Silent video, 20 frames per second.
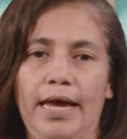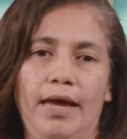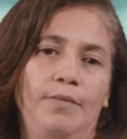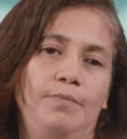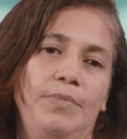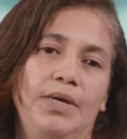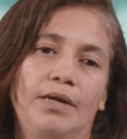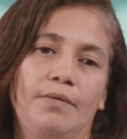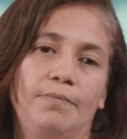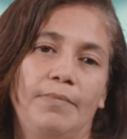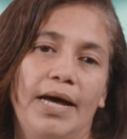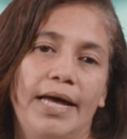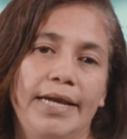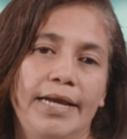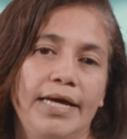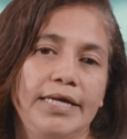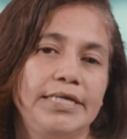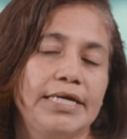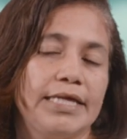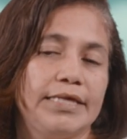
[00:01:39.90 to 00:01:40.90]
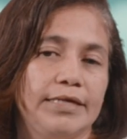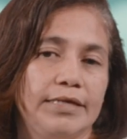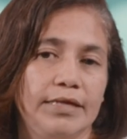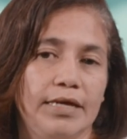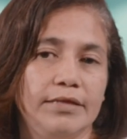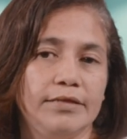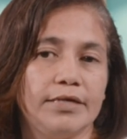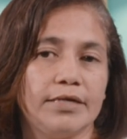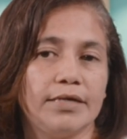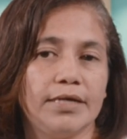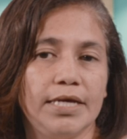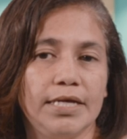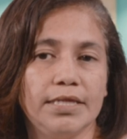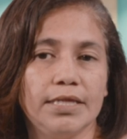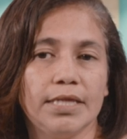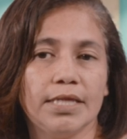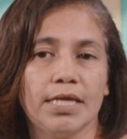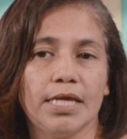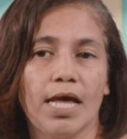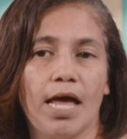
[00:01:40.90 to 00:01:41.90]
Mi hermana ya tenía internet,
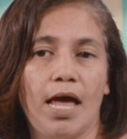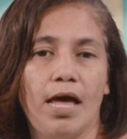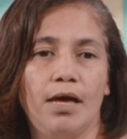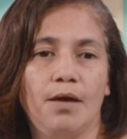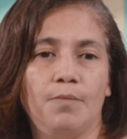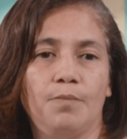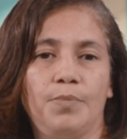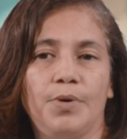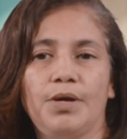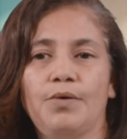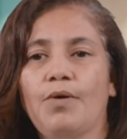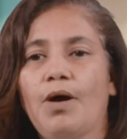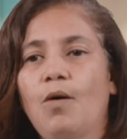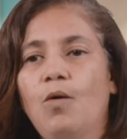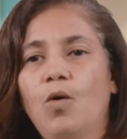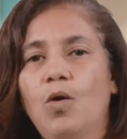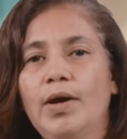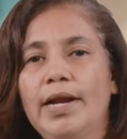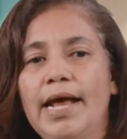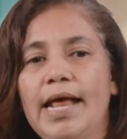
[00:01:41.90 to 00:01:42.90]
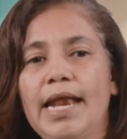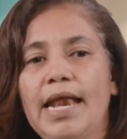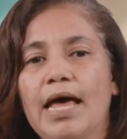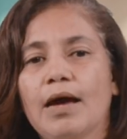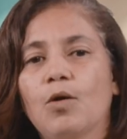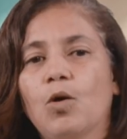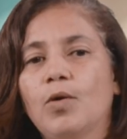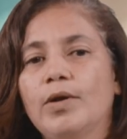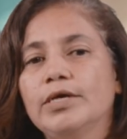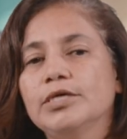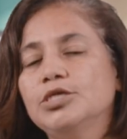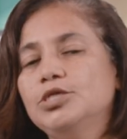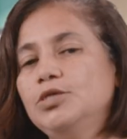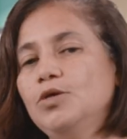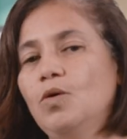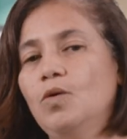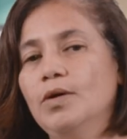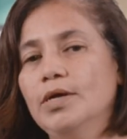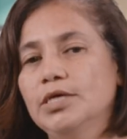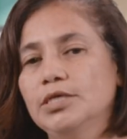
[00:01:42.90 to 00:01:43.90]
pero ahora la
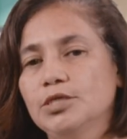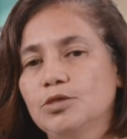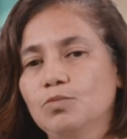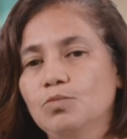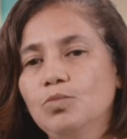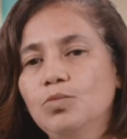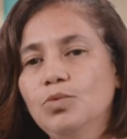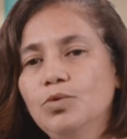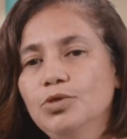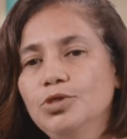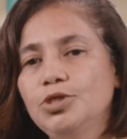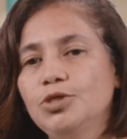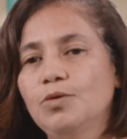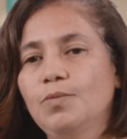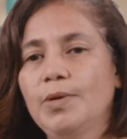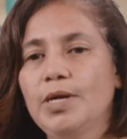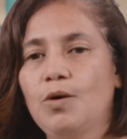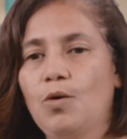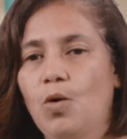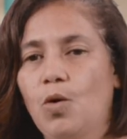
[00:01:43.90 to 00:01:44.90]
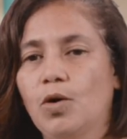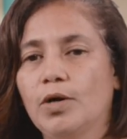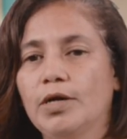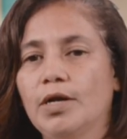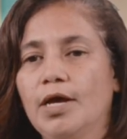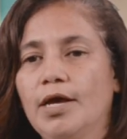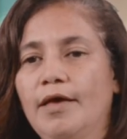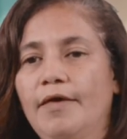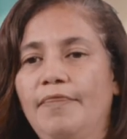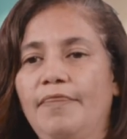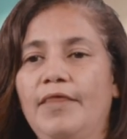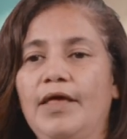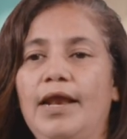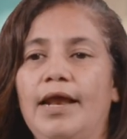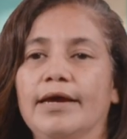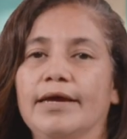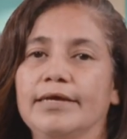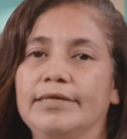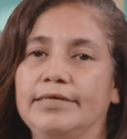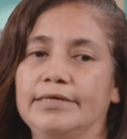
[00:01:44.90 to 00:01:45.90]
conexión es mucho mejor de
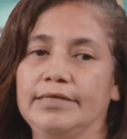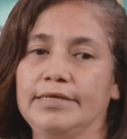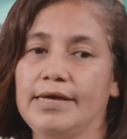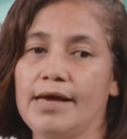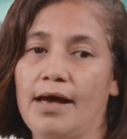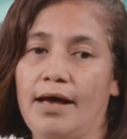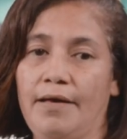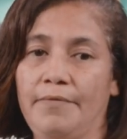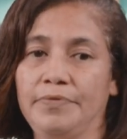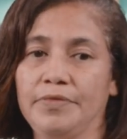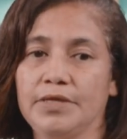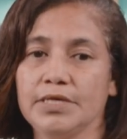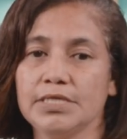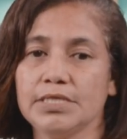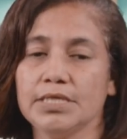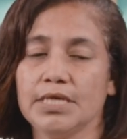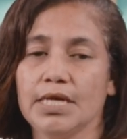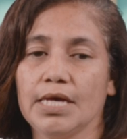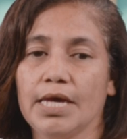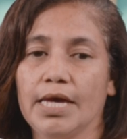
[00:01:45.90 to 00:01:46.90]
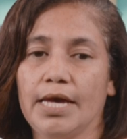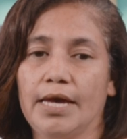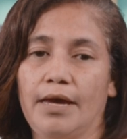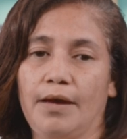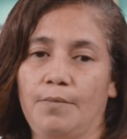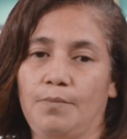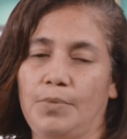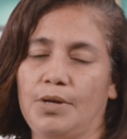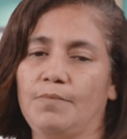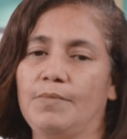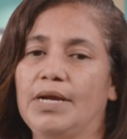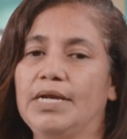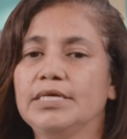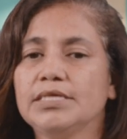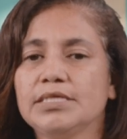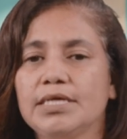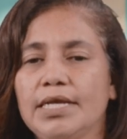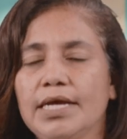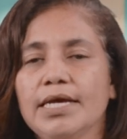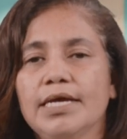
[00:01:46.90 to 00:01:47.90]
la que tenía antes.
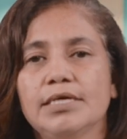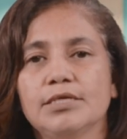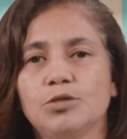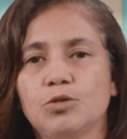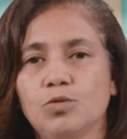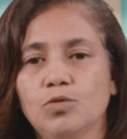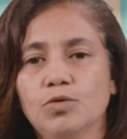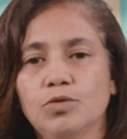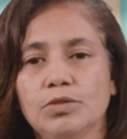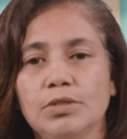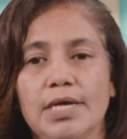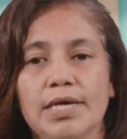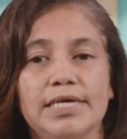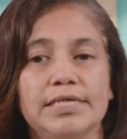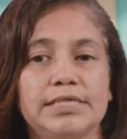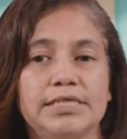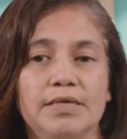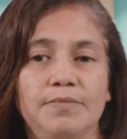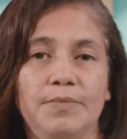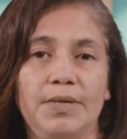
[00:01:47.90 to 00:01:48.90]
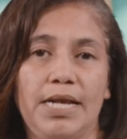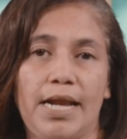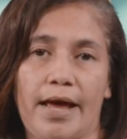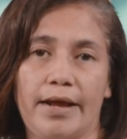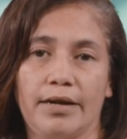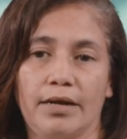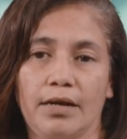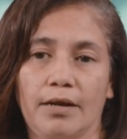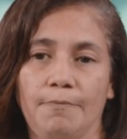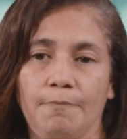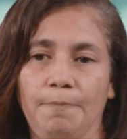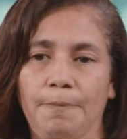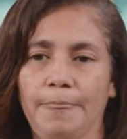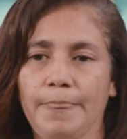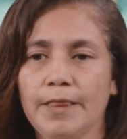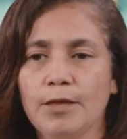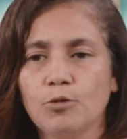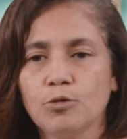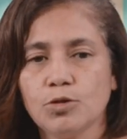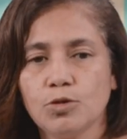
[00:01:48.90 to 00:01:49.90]
Permanecer en Jesús es similar.
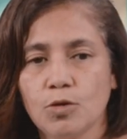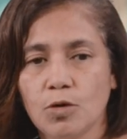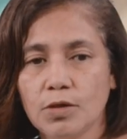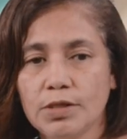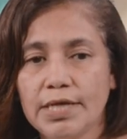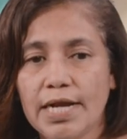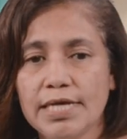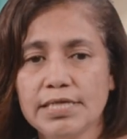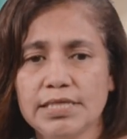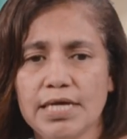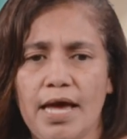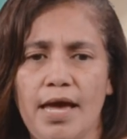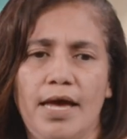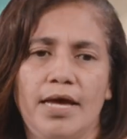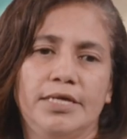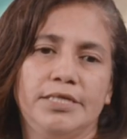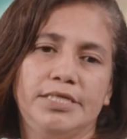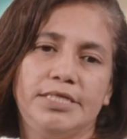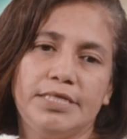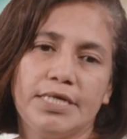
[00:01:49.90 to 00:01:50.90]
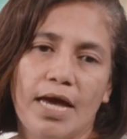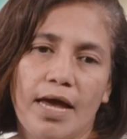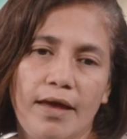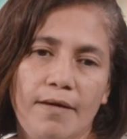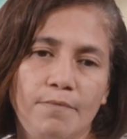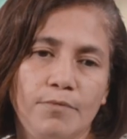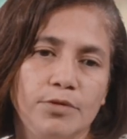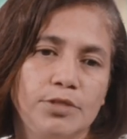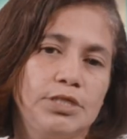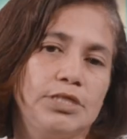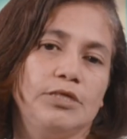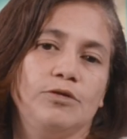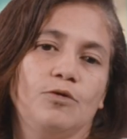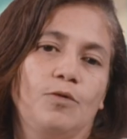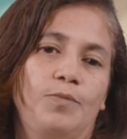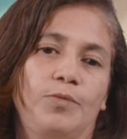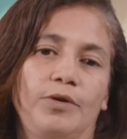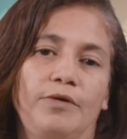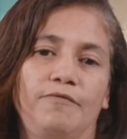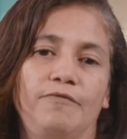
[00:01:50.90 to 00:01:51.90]
Nosotras ya hemos
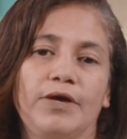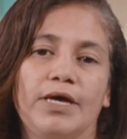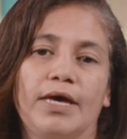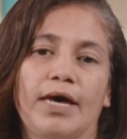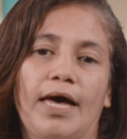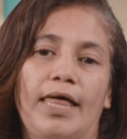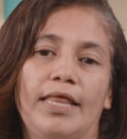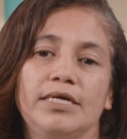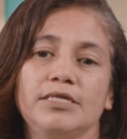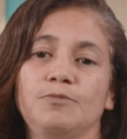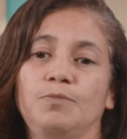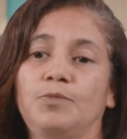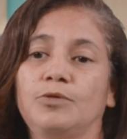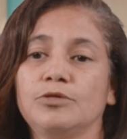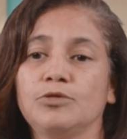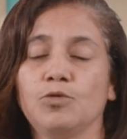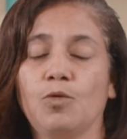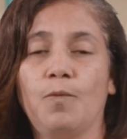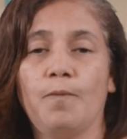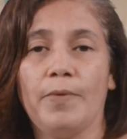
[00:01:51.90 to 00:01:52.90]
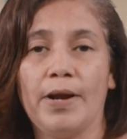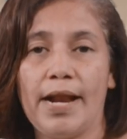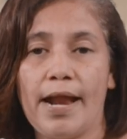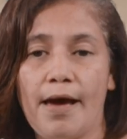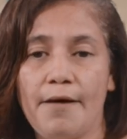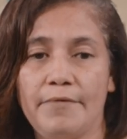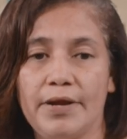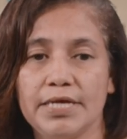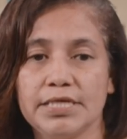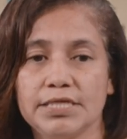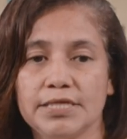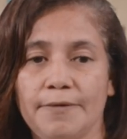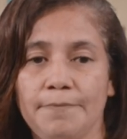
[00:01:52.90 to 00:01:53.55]
sido purificadas por sus palabras.